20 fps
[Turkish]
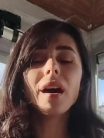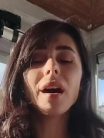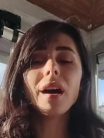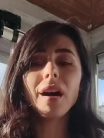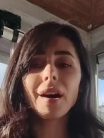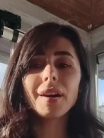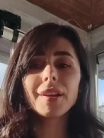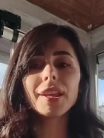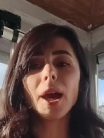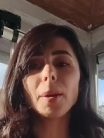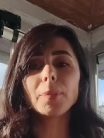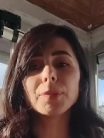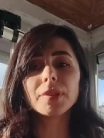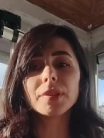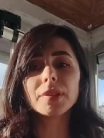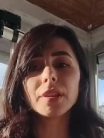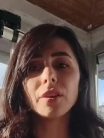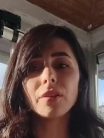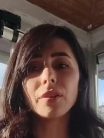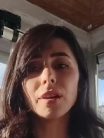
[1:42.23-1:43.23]
Ağrı
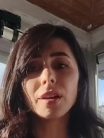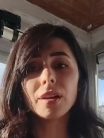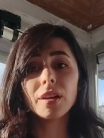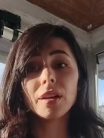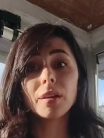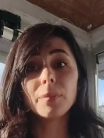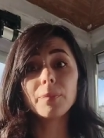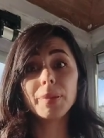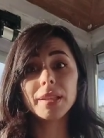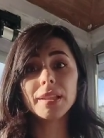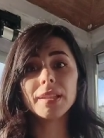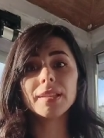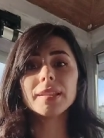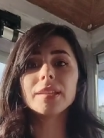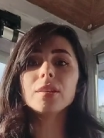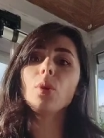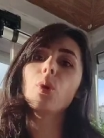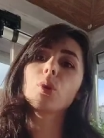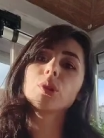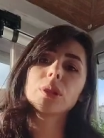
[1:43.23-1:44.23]
yaptığında e, bilin
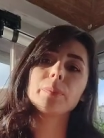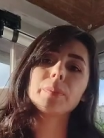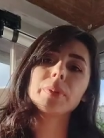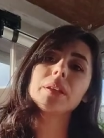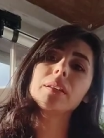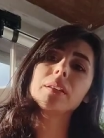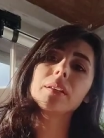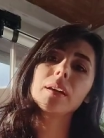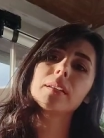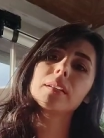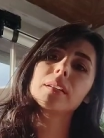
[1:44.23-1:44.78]
ki orada bir